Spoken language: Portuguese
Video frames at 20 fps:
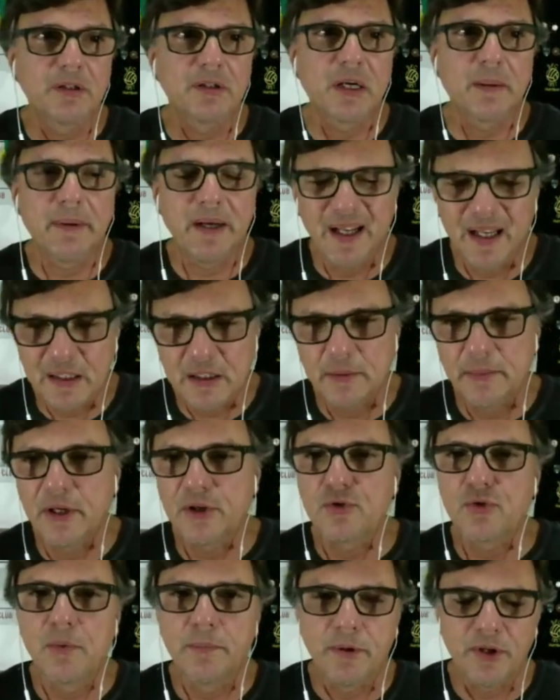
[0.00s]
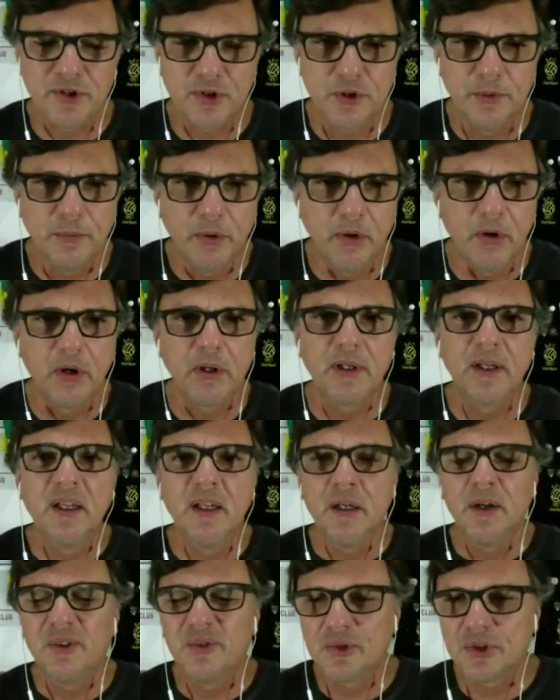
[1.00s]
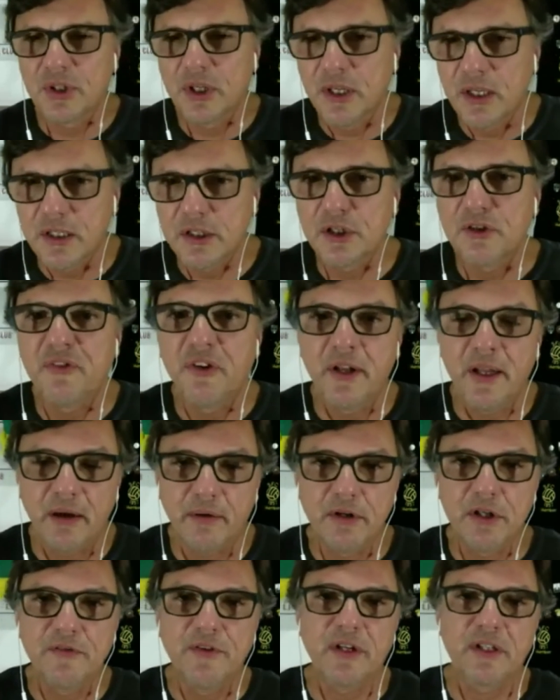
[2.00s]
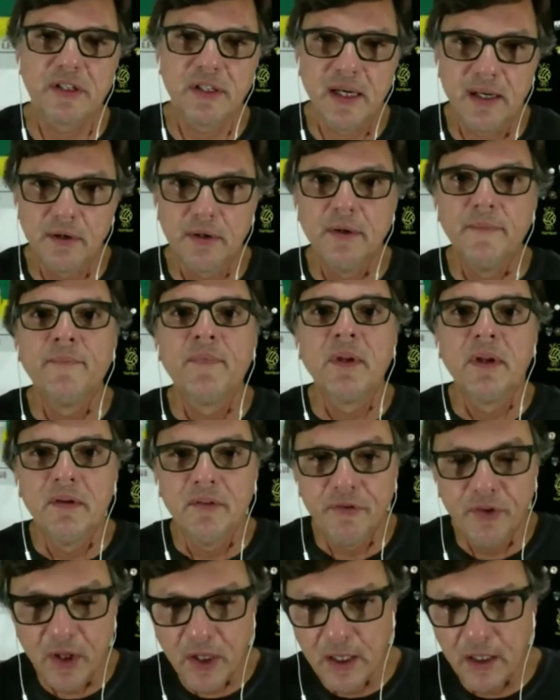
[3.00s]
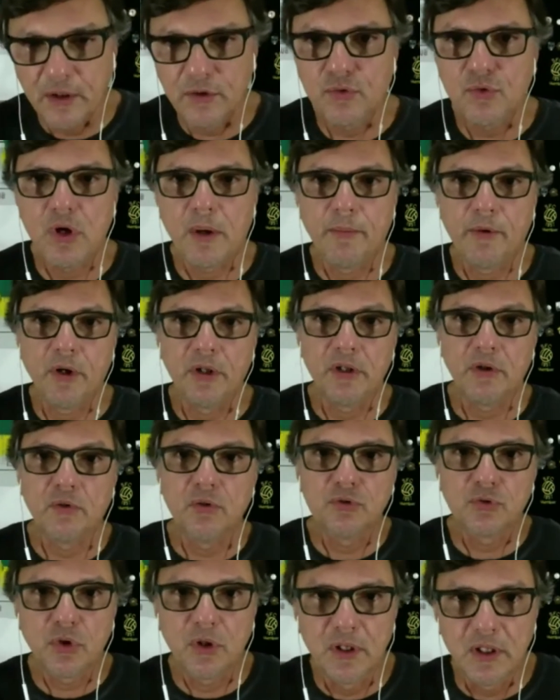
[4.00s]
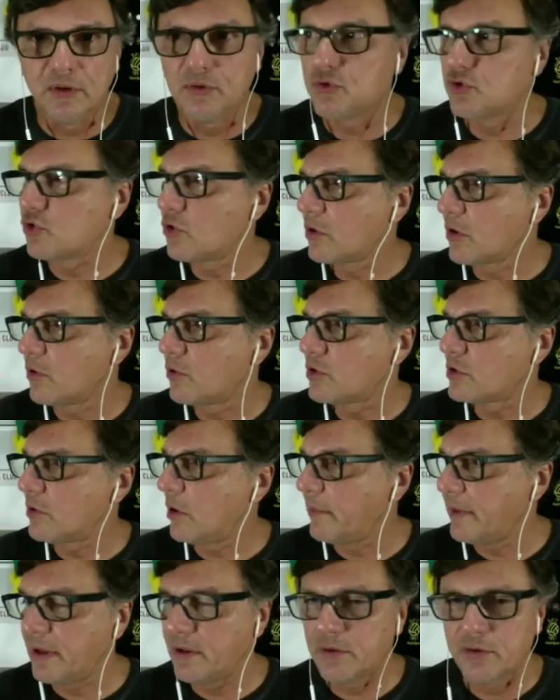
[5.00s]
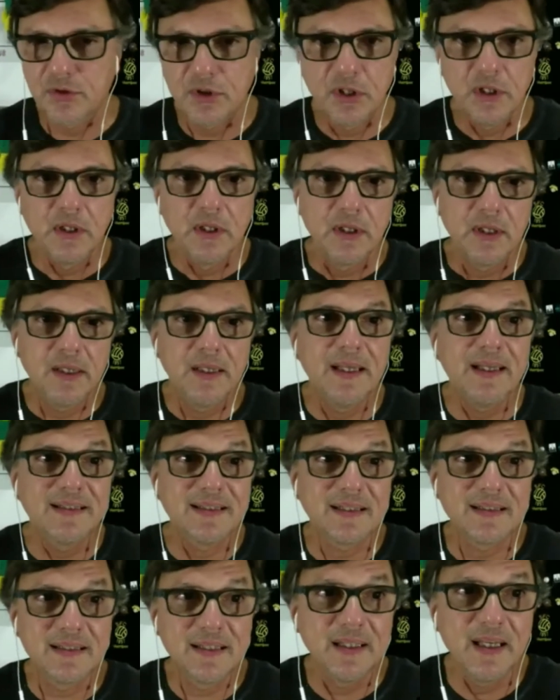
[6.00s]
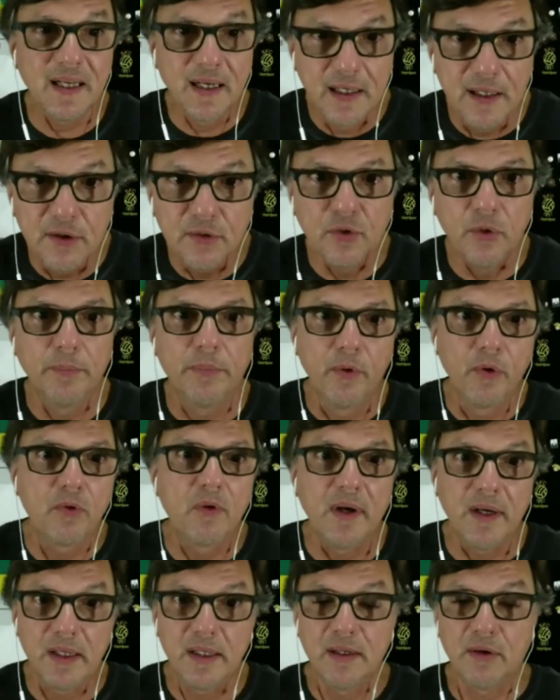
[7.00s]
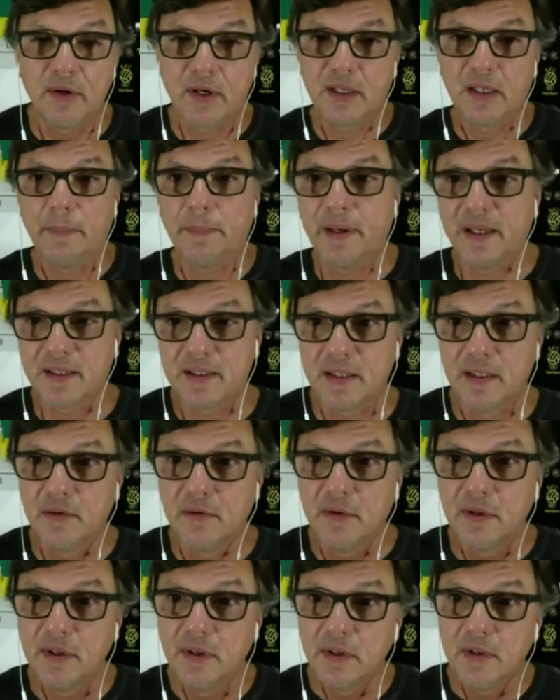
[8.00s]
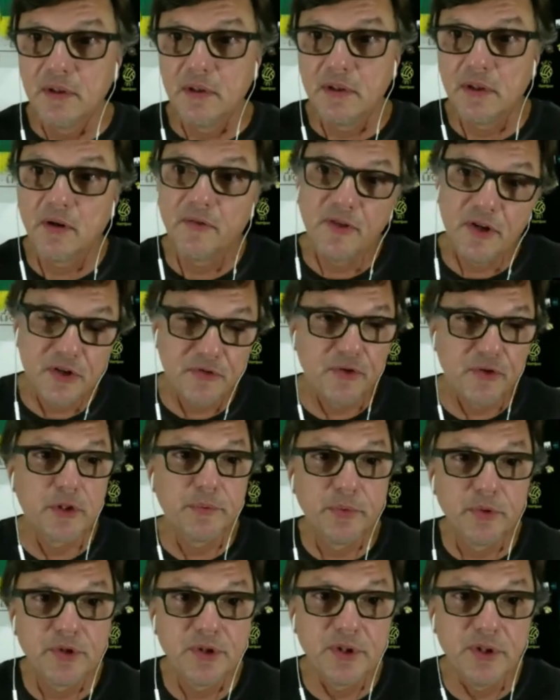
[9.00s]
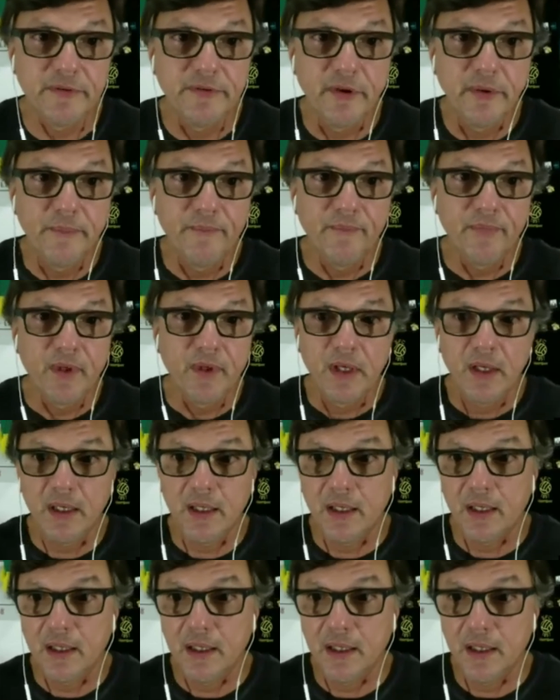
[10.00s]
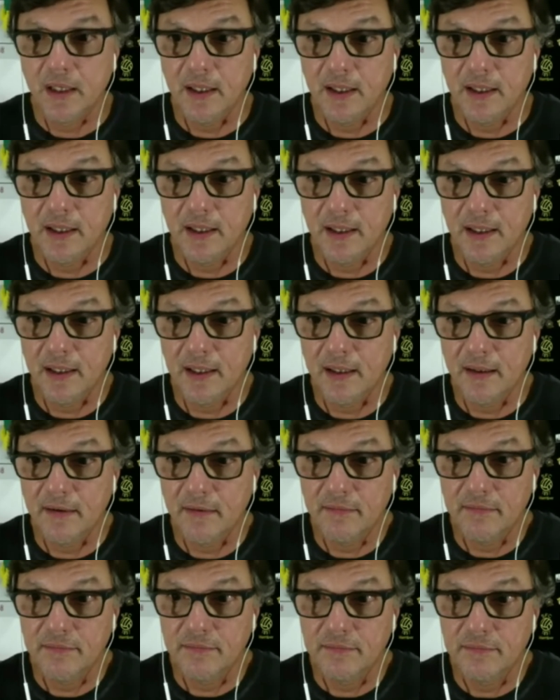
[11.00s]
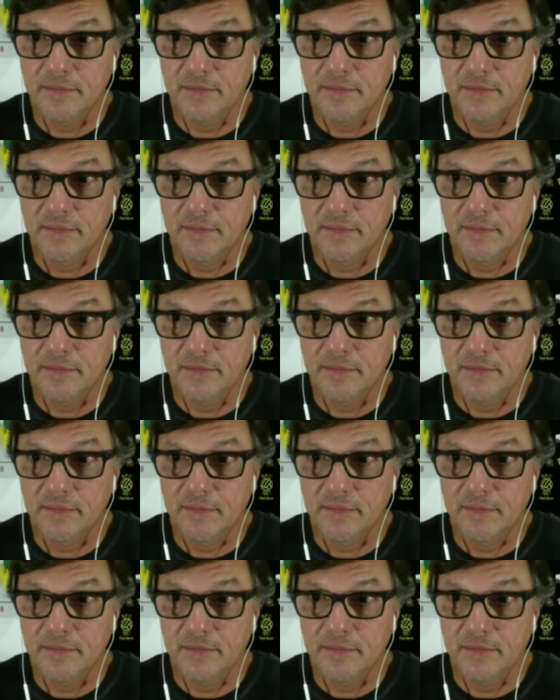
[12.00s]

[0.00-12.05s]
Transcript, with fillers: que trabalhasse mais com posse de bola, conseguisse esfriar o adversário, ficando com a bola, controlando o jogo em alguns momentos, desacelerando um pouco ali na hora da pressão, talvez fosse possível é, é,